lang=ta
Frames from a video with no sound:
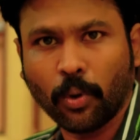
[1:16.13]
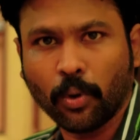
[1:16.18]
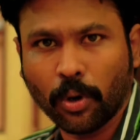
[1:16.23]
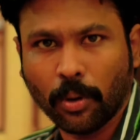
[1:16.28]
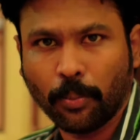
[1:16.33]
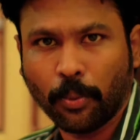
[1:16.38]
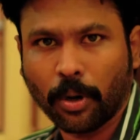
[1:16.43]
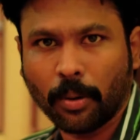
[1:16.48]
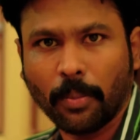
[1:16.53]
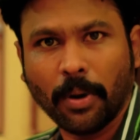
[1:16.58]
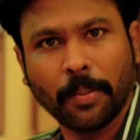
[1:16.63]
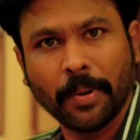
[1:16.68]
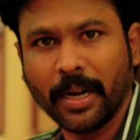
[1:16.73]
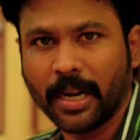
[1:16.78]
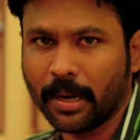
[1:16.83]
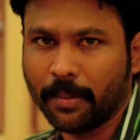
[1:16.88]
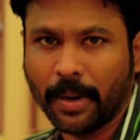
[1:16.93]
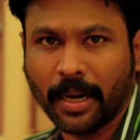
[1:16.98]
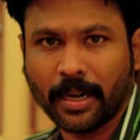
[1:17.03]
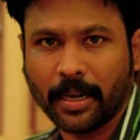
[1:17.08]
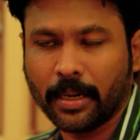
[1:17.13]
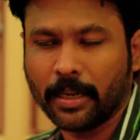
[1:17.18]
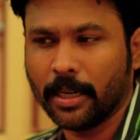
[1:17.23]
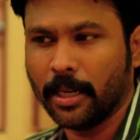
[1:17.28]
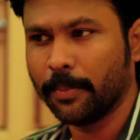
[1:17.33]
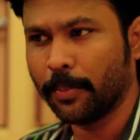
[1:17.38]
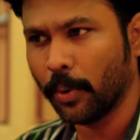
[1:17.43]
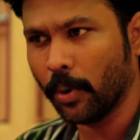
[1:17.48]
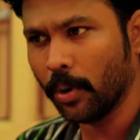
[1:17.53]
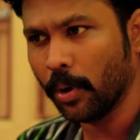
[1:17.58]
கொடுக்க போகிறோமா அப்படின்ற மேட்டர்
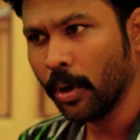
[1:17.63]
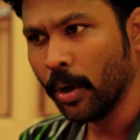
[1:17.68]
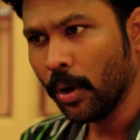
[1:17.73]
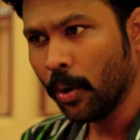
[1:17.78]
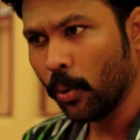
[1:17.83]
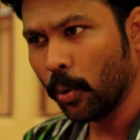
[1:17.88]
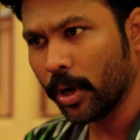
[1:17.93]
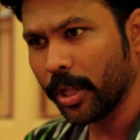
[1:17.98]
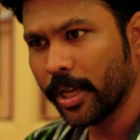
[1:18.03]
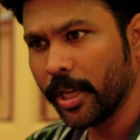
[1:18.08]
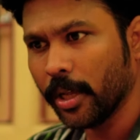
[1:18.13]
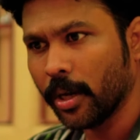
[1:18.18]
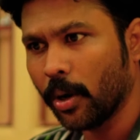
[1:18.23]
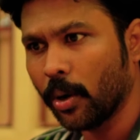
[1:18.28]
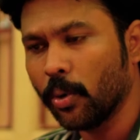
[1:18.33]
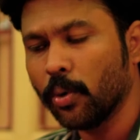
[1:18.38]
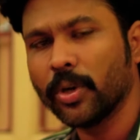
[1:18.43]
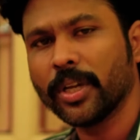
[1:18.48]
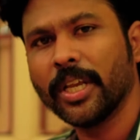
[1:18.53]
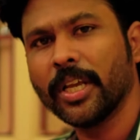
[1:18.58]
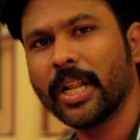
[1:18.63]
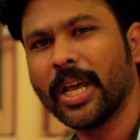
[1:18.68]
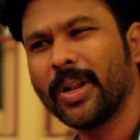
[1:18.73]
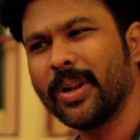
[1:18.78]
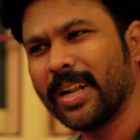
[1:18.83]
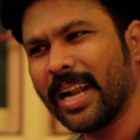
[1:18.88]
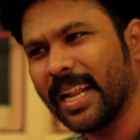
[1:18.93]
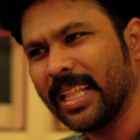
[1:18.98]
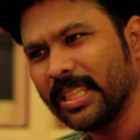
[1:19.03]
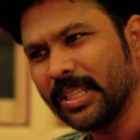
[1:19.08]
இருக்குது இப்போது ஒரு ஹீரோவும்
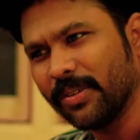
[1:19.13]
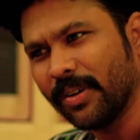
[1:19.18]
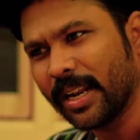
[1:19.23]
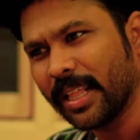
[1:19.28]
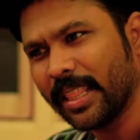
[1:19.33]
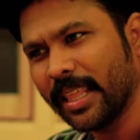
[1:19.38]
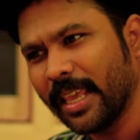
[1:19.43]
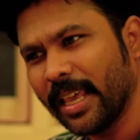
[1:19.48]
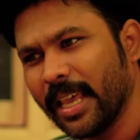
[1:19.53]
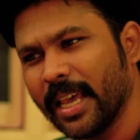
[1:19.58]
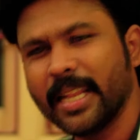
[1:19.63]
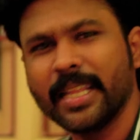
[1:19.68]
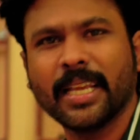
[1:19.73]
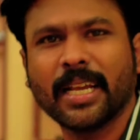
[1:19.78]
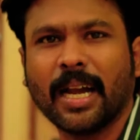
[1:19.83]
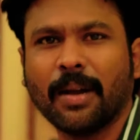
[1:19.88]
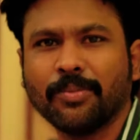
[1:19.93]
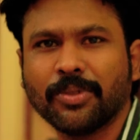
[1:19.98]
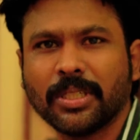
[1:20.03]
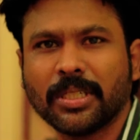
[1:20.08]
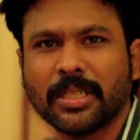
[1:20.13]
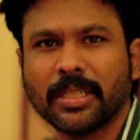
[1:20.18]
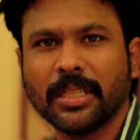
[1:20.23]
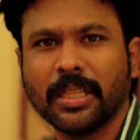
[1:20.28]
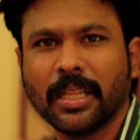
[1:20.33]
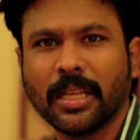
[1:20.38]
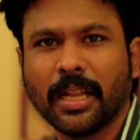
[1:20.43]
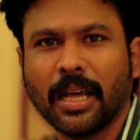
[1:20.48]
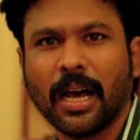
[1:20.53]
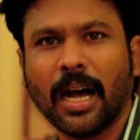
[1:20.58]
ஹீரோயினும் நடந்து வரதையே நீங்கள் காமிச்சிட்டு
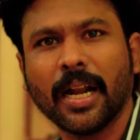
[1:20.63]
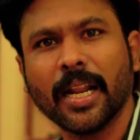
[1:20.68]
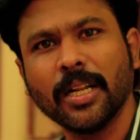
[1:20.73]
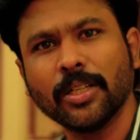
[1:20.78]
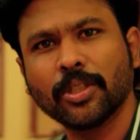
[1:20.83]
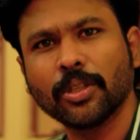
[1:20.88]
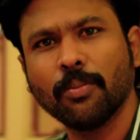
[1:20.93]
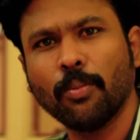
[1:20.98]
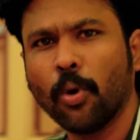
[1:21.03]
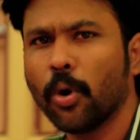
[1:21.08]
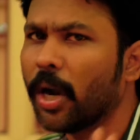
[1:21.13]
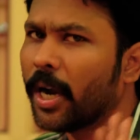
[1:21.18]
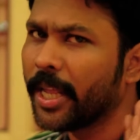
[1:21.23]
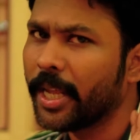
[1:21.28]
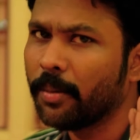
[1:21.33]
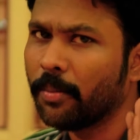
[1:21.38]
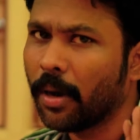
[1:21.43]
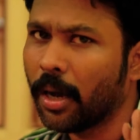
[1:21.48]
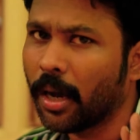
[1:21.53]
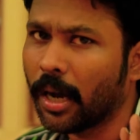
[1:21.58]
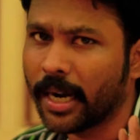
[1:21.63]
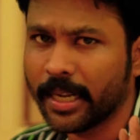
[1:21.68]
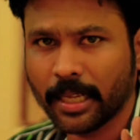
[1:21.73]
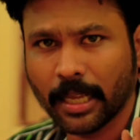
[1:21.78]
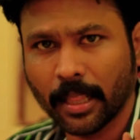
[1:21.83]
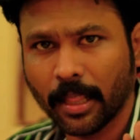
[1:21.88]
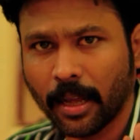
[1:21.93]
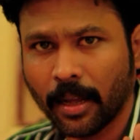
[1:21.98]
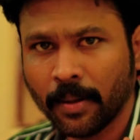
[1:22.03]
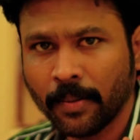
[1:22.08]
இருந்தீங்கன்னா ஆடியன்ஸுக்கு போர் அடிக்குமா
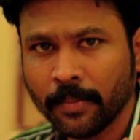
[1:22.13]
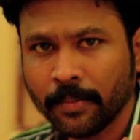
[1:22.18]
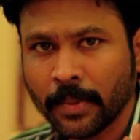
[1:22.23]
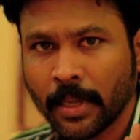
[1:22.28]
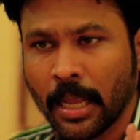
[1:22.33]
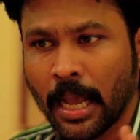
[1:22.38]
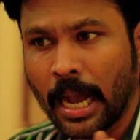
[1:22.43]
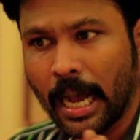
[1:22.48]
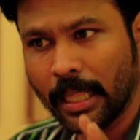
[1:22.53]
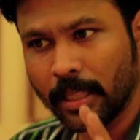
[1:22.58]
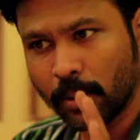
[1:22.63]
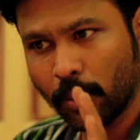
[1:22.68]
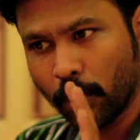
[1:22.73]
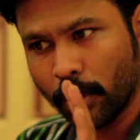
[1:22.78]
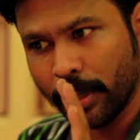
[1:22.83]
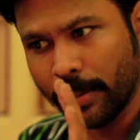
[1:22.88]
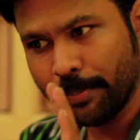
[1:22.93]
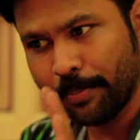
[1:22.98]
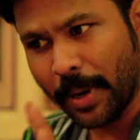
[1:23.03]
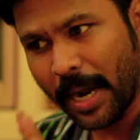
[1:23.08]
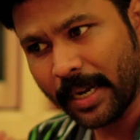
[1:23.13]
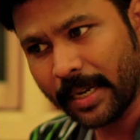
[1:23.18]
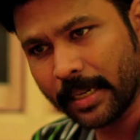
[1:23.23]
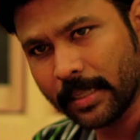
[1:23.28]
அடிக்காதா அதுக்கு ஒரு இம்பேக்ட்